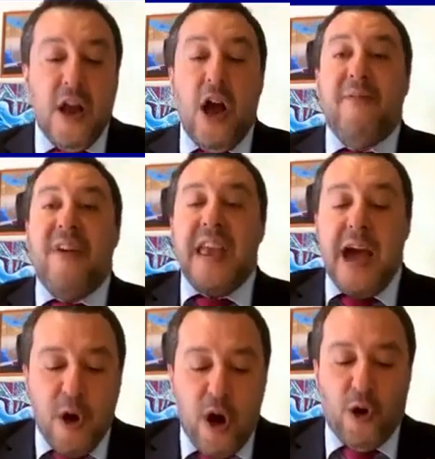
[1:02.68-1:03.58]

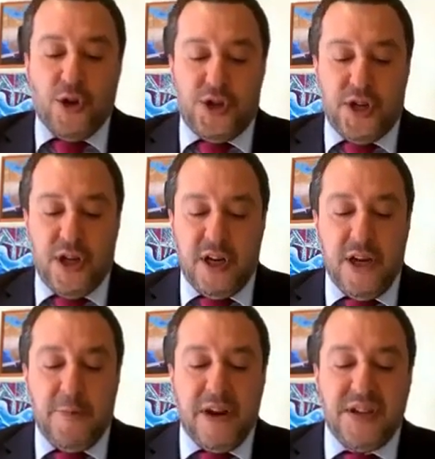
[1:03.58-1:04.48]
Veniamo a oggi.
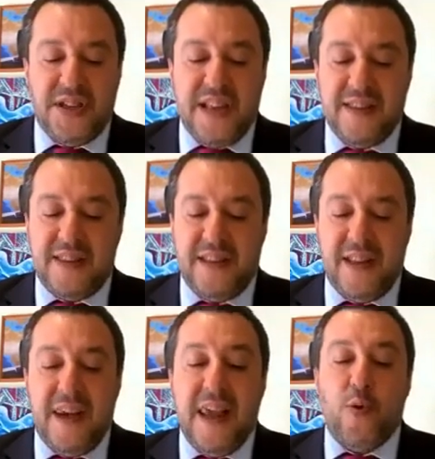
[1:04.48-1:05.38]
Il presidente
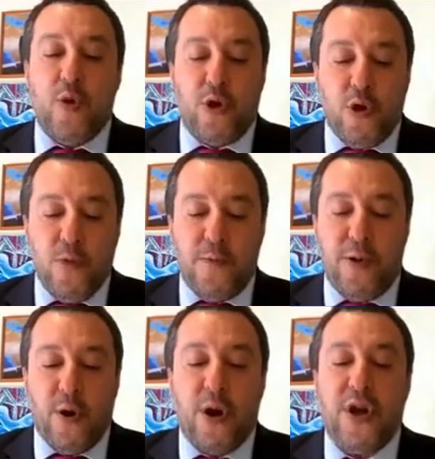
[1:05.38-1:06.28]

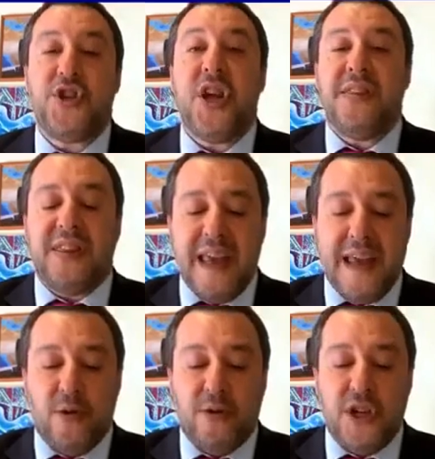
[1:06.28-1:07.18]
dell'Eurogruppo,
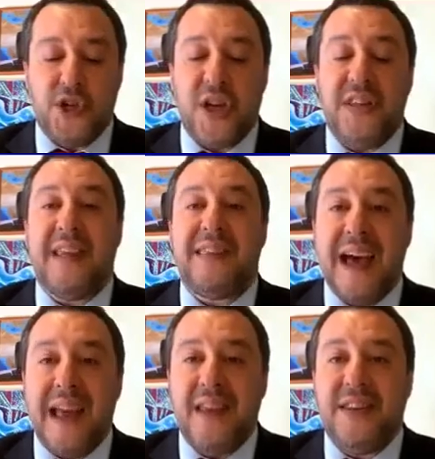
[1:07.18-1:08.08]
Centeno, dice i
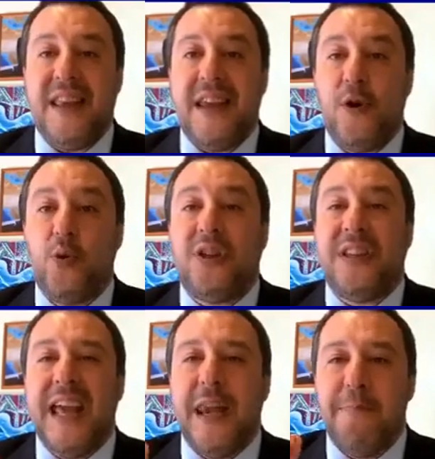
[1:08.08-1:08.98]
dettagli degli aiuti
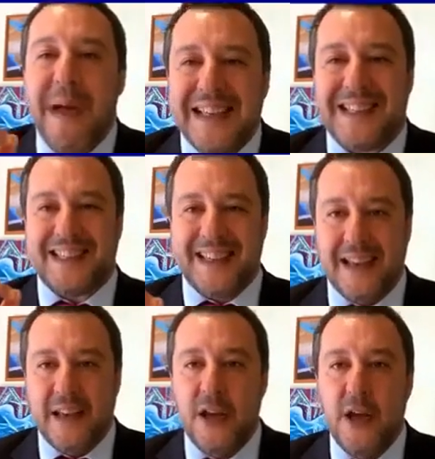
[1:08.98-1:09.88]
del
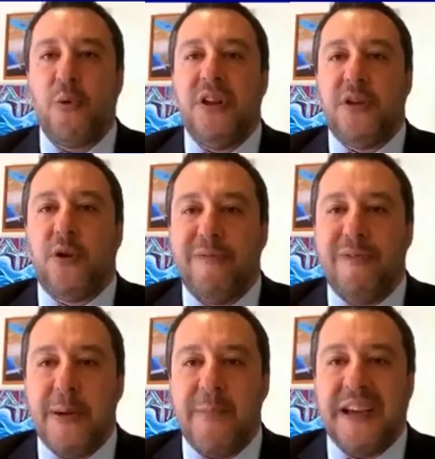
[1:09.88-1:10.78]
MES quindi
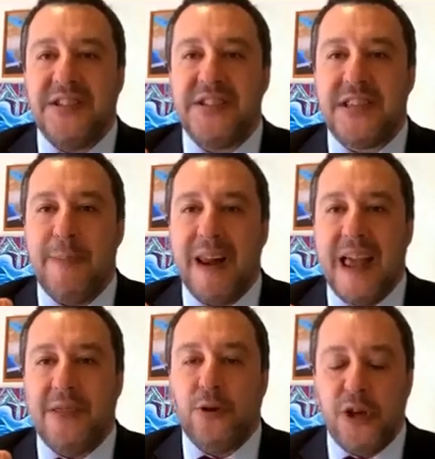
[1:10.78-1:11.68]
conferma che si sta
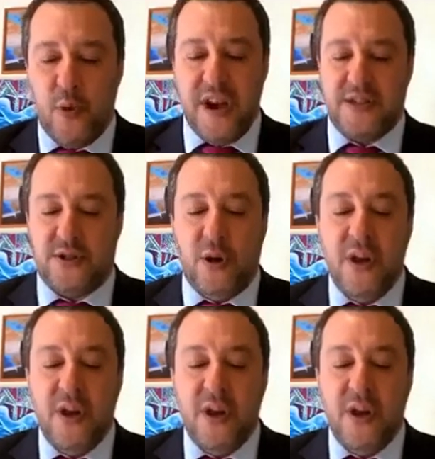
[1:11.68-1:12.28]
parlando di questo,